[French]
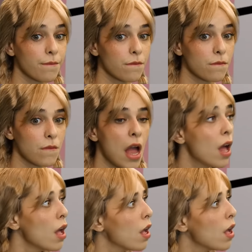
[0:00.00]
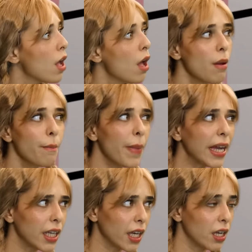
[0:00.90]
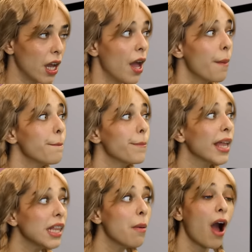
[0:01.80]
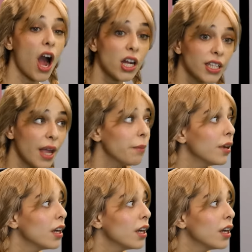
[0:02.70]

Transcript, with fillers: Depuis ce jour-là, Monsieur Pendleton semblait en